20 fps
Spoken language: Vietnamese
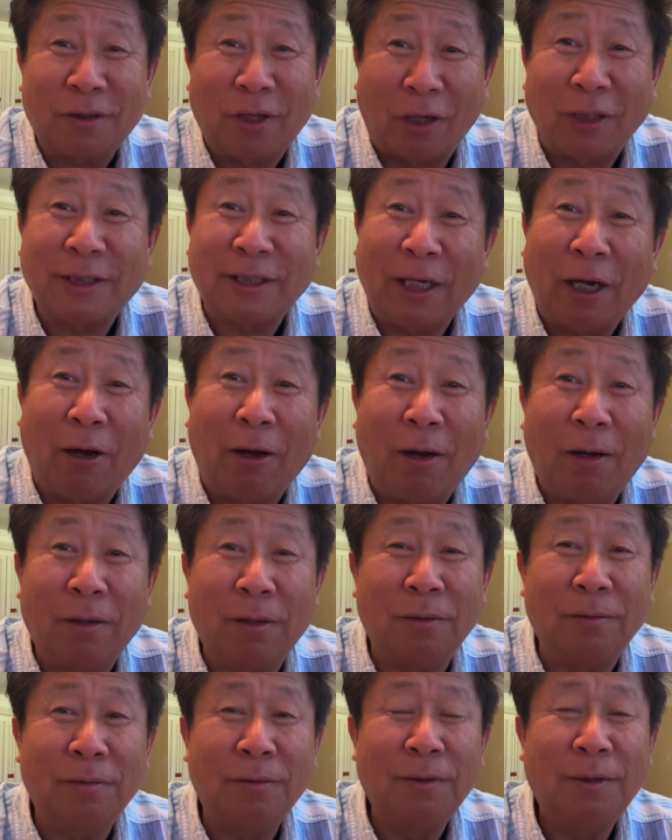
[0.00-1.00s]
thọ chỉ ở
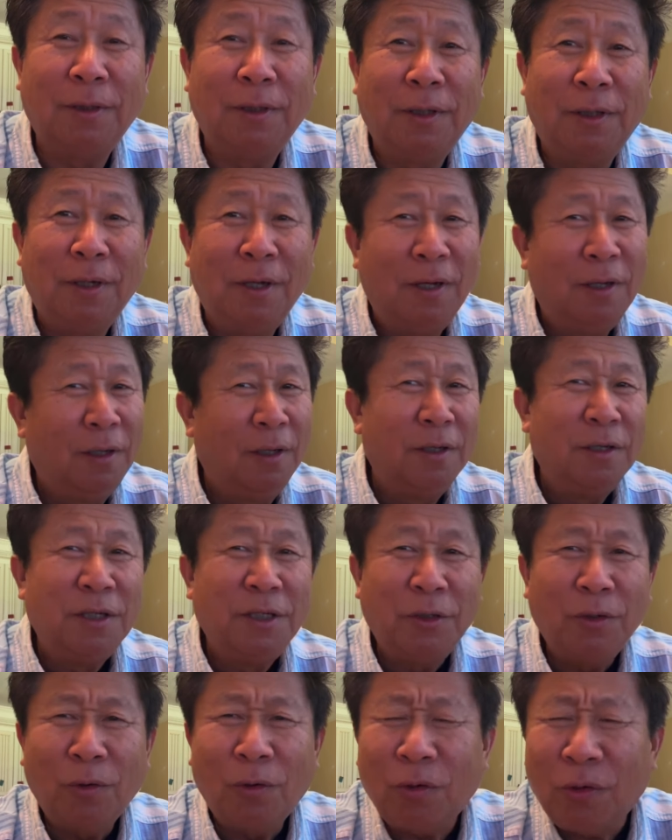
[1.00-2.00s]

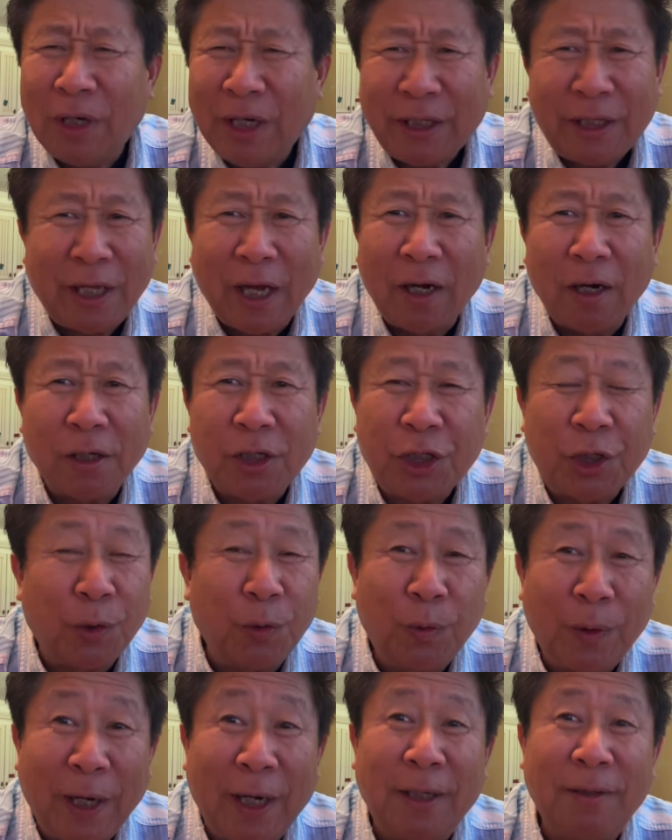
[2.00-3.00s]
ôi lấy chăng là
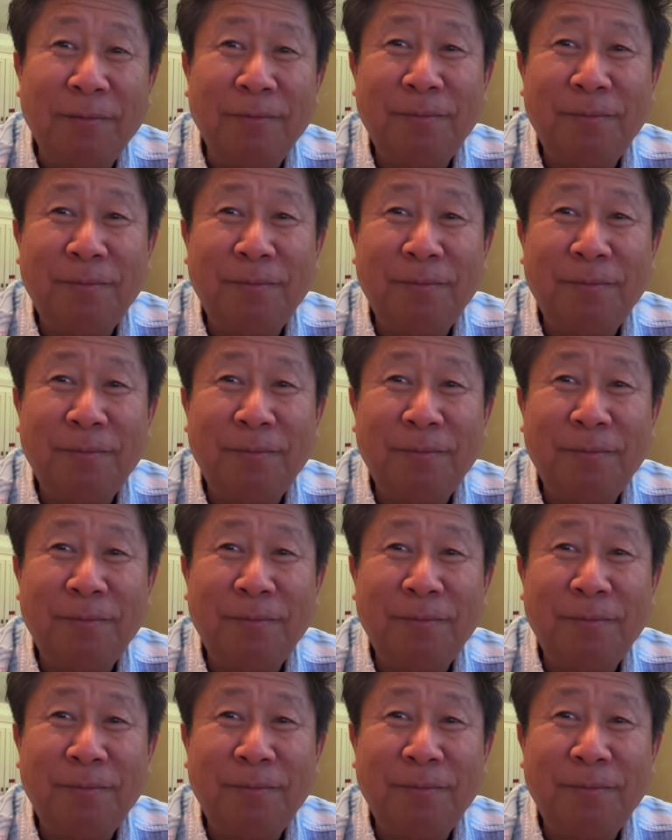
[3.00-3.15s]
chủ này